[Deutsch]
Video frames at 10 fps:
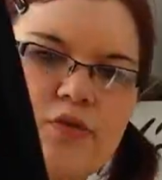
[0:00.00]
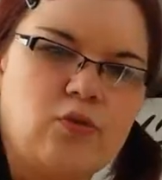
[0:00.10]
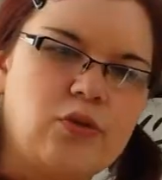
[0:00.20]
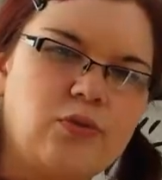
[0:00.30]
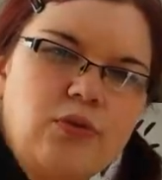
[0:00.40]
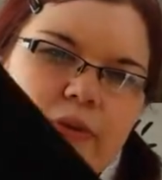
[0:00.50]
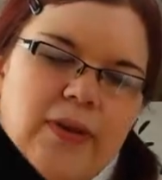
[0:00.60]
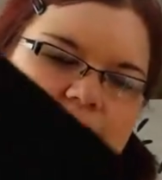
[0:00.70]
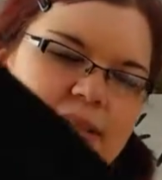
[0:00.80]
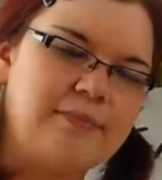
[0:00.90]
so
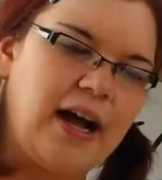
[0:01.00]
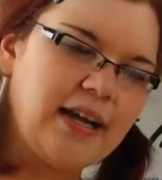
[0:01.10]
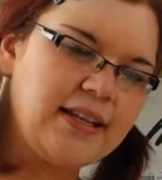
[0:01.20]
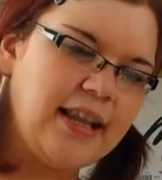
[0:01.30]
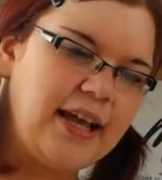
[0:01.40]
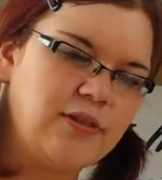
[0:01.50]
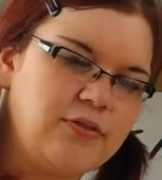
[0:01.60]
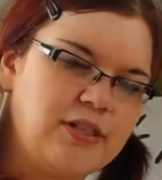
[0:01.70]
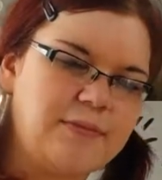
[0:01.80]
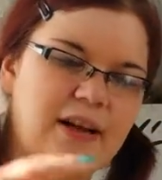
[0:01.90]
ungefähr sieben Achtel lang
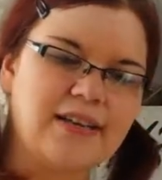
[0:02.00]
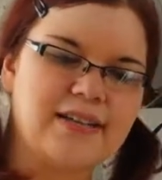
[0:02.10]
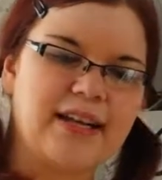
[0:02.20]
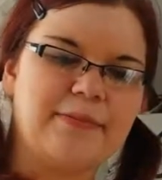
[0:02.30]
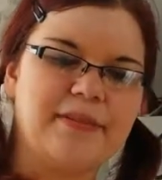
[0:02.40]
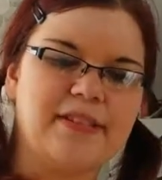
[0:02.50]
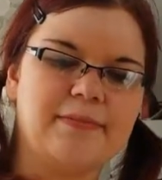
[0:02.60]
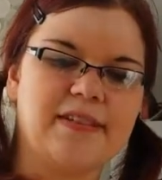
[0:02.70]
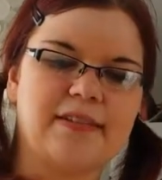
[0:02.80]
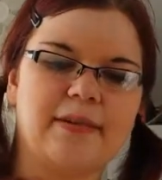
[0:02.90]
und ich mag das halt mit
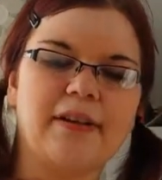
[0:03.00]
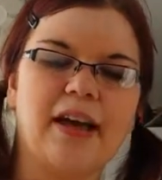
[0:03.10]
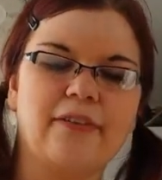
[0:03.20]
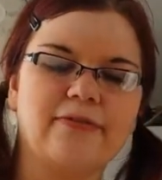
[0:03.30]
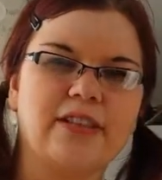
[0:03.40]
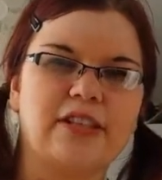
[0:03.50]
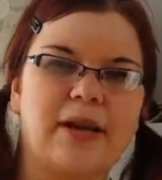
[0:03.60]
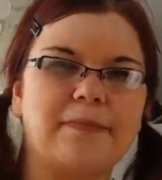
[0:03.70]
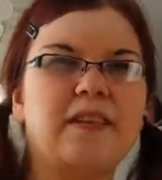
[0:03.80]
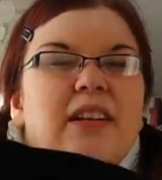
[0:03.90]
diesen zusammengerafften. Ich
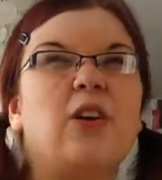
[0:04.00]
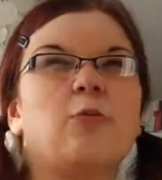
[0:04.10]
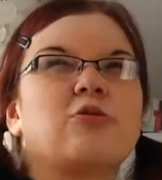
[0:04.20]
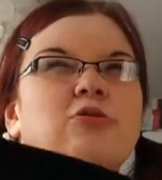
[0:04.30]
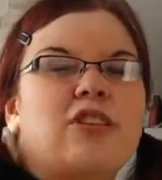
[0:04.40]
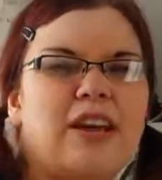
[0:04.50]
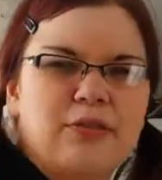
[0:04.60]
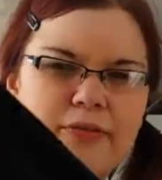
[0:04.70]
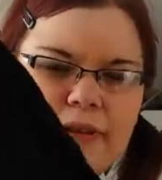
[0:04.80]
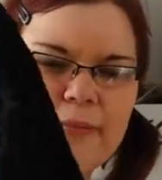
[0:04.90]
habe die, glaube ich, schon drei
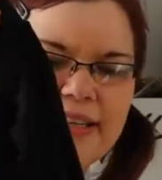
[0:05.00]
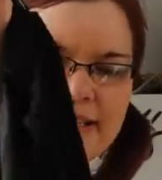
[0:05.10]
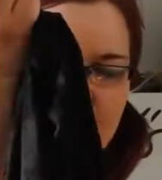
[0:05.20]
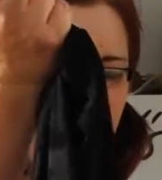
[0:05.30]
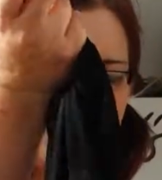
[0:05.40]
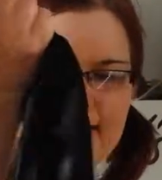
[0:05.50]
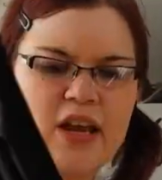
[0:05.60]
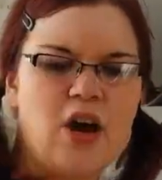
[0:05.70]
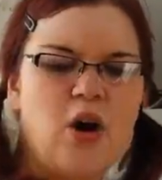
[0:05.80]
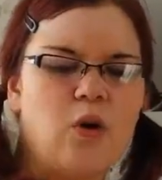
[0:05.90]
oder vier Mal, diese Leggings.
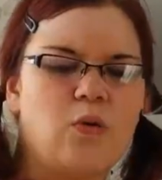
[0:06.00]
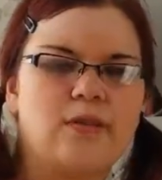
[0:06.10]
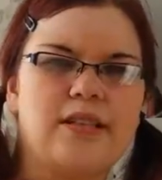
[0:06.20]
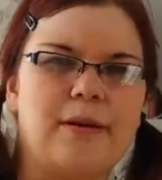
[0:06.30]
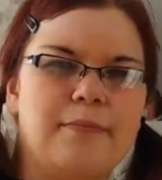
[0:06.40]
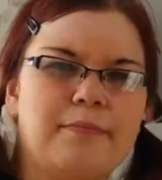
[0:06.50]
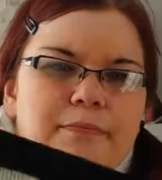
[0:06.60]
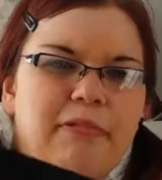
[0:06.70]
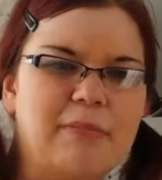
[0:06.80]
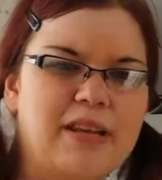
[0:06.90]
Und
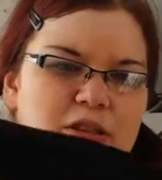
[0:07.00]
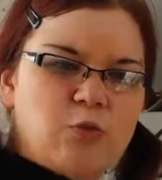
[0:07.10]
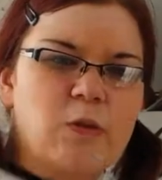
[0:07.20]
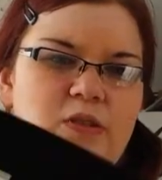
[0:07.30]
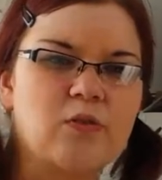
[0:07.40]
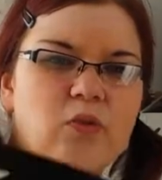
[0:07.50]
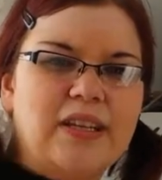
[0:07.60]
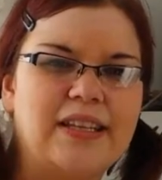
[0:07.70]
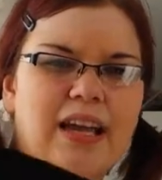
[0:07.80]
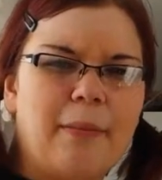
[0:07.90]
ähm, bin mit der super
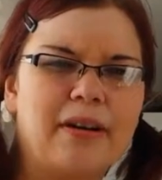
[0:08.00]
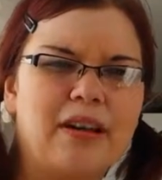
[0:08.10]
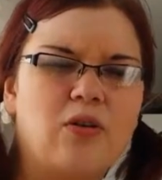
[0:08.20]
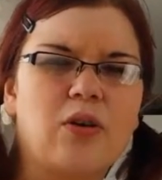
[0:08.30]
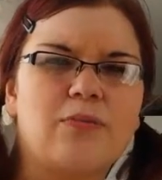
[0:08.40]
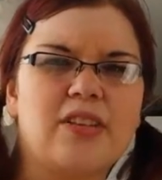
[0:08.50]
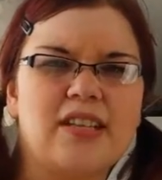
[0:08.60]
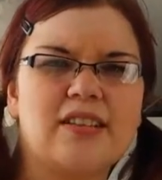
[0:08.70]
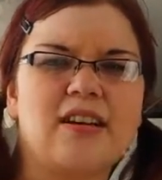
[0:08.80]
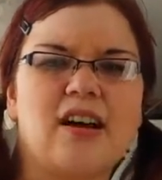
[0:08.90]
zufrieden. Die kann man auch im
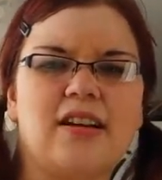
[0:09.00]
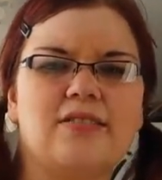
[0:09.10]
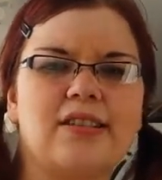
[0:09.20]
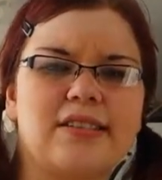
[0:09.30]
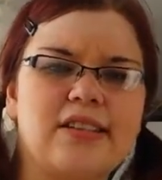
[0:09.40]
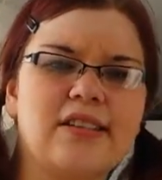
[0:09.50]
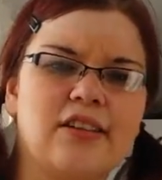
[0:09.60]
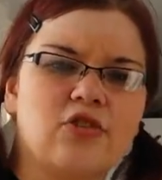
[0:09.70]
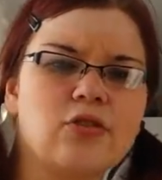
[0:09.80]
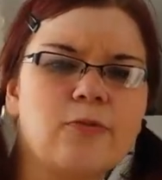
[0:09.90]
Winter tragen. Also da ziehe ich
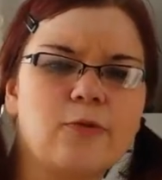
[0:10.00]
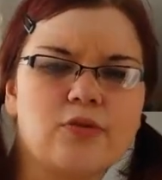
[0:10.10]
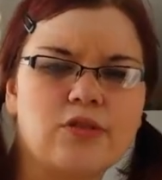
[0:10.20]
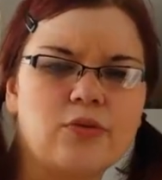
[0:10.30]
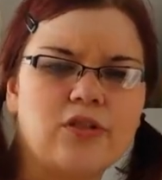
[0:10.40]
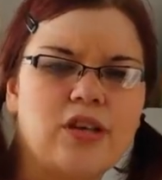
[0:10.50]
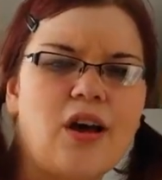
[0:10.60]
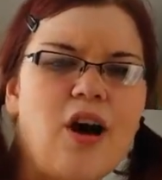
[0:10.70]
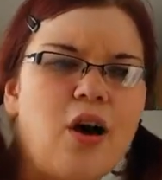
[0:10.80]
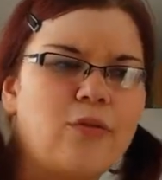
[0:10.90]
dann eine Strumpfhose drunter.
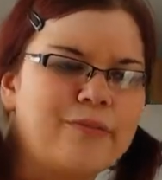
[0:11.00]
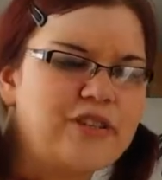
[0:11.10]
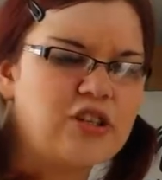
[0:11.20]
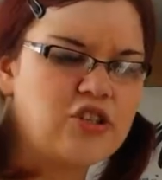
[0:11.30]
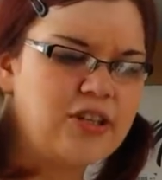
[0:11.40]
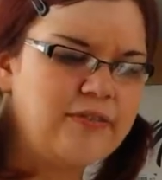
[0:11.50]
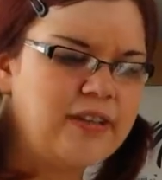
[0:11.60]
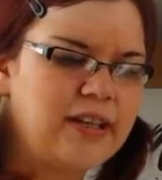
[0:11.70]
Und mit den Stiefeln,